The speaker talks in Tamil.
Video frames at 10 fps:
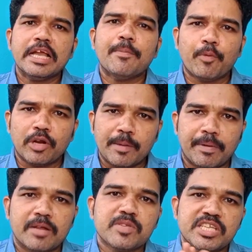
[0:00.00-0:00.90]
நீங்க
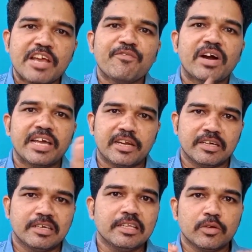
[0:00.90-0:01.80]
போடுற பணம் சேஃபா
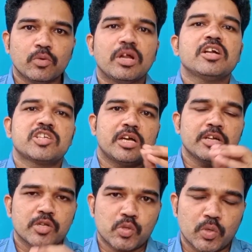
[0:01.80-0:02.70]
இருக்குன்ட்டு அந்த குணால்
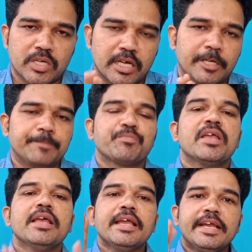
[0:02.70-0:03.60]
ஷான்ற சொல்றாரு
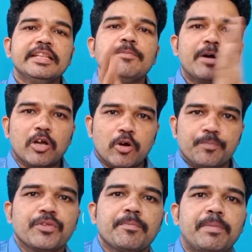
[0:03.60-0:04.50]
இந்த
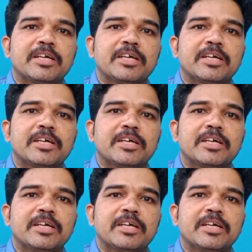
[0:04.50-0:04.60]
பக்கம்